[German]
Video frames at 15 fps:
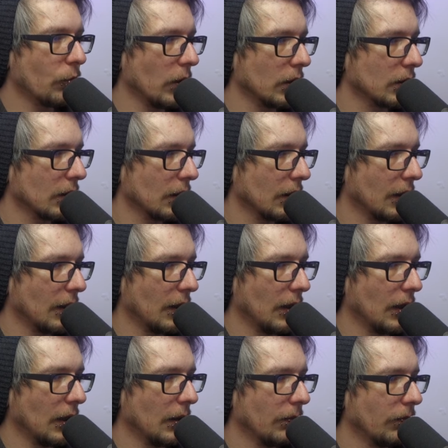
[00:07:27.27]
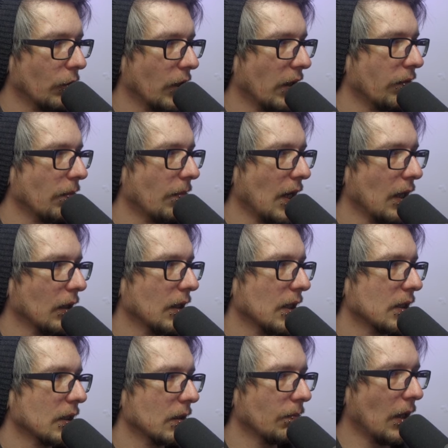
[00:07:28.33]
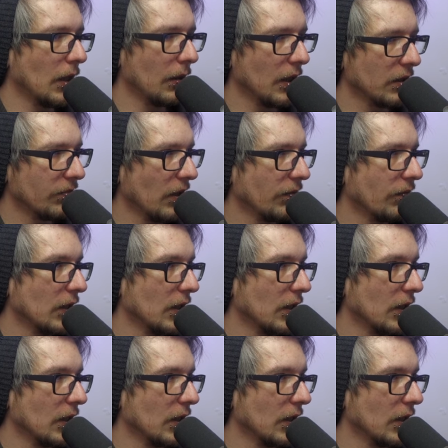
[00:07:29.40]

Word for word: Tours. Ähm, okay, wir machen das mal. Lass, machen,